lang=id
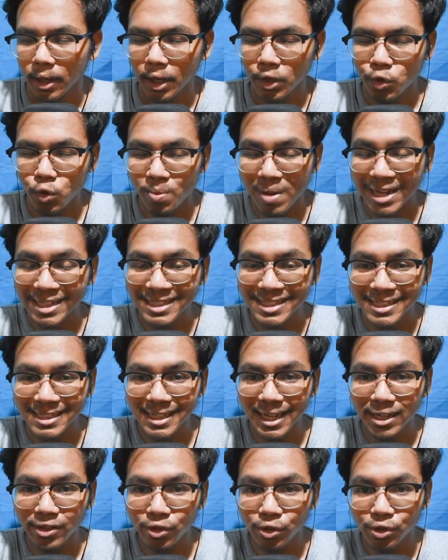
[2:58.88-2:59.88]
Itu
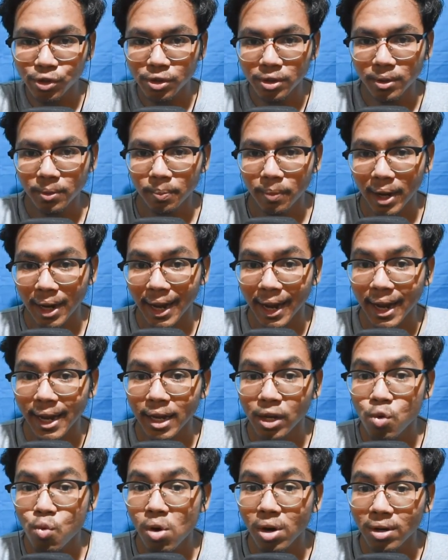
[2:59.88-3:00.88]
mancingnya itu
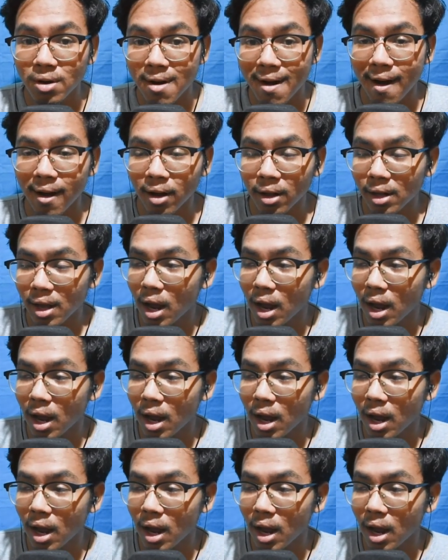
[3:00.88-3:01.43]
pakai inward drag